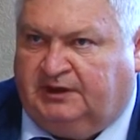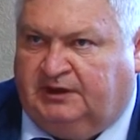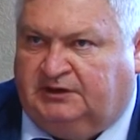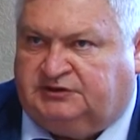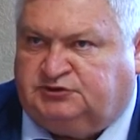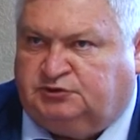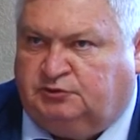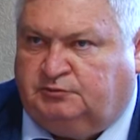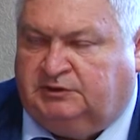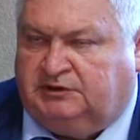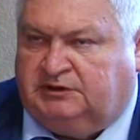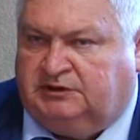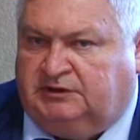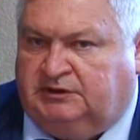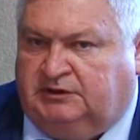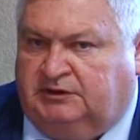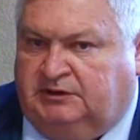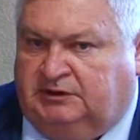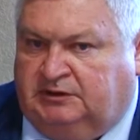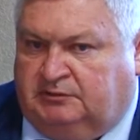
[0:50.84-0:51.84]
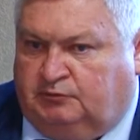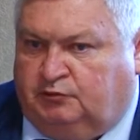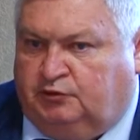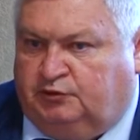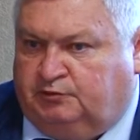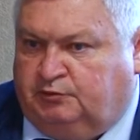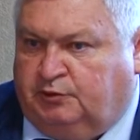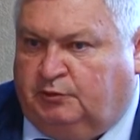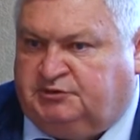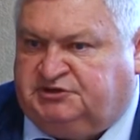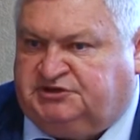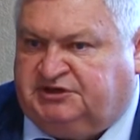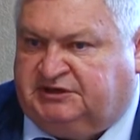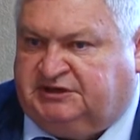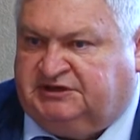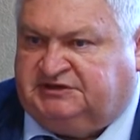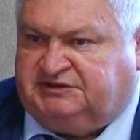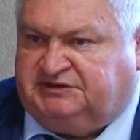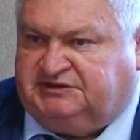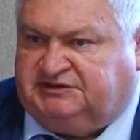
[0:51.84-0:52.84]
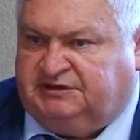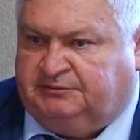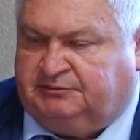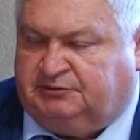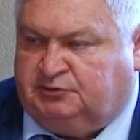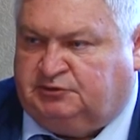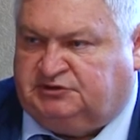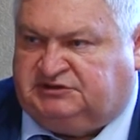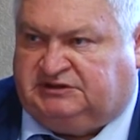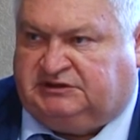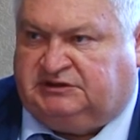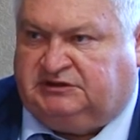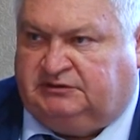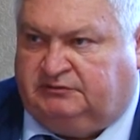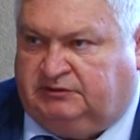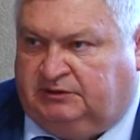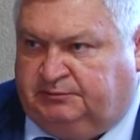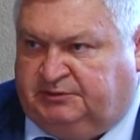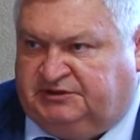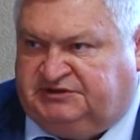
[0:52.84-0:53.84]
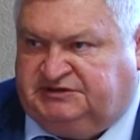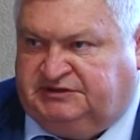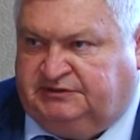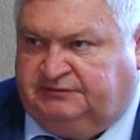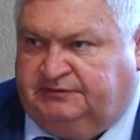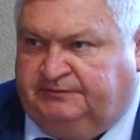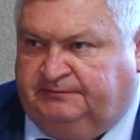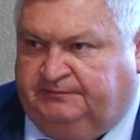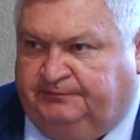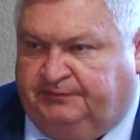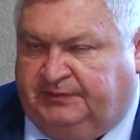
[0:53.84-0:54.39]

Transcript: Особо будет помощь оказана тем, кто страховал посевы.